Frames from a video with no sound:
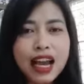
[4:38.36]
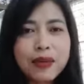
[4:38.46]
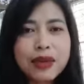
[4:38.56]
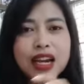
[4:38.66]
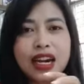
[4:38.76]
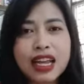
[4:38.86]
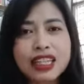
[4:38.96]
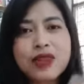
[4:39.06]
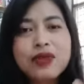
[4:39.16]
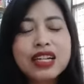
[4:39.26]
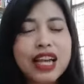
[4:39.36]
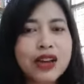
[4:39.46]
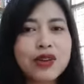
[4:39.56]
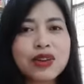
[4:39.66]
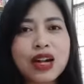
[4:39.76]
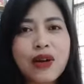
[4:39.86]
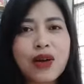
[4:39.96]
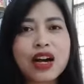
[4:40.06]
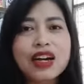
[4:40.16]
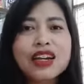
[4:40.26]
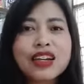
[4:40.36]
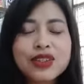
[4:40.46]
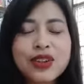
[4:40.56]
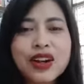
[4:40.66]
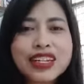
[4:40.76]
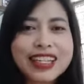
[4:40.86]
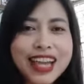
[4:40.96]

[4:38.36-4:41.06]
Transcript: เมื่อไหร่ที่วินัยของเราอะหย่อน